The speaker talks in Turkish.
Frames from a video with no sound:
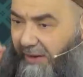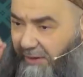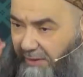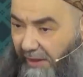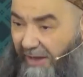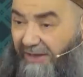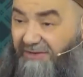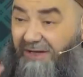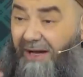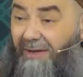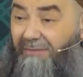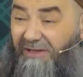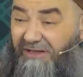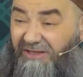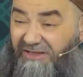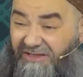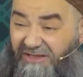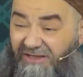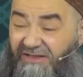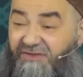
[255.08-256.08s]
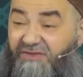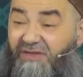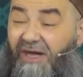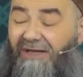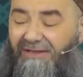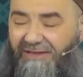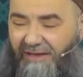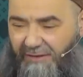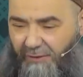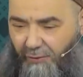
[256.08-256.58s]
Azabı
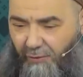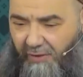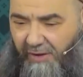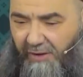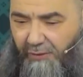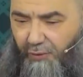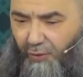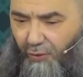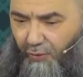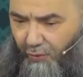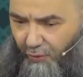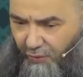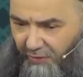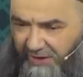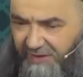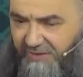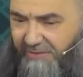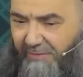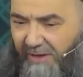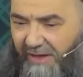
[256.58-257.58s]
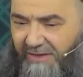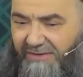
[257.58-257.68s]
istisal denir ona. Kökünü kazıma